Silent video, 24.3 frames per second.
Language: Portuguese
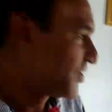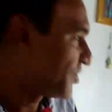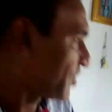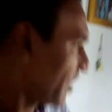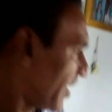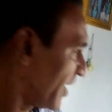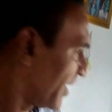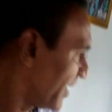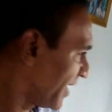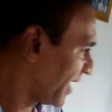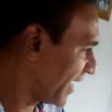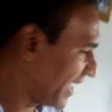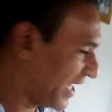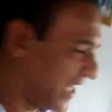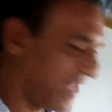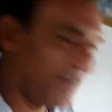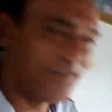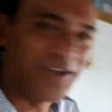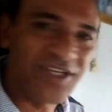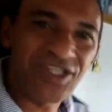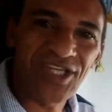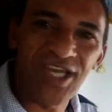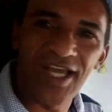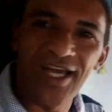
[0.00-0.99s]
Chegando aqui,
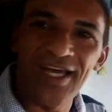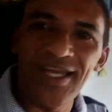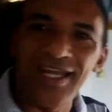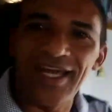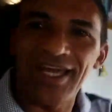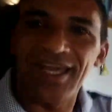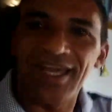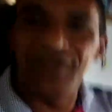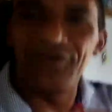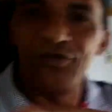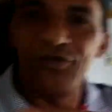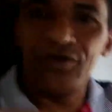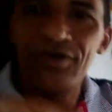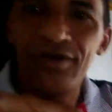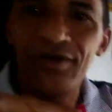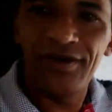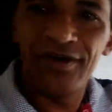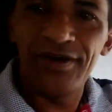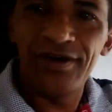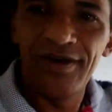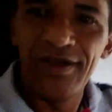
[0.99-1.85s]
ela vem chegando aqui, viu?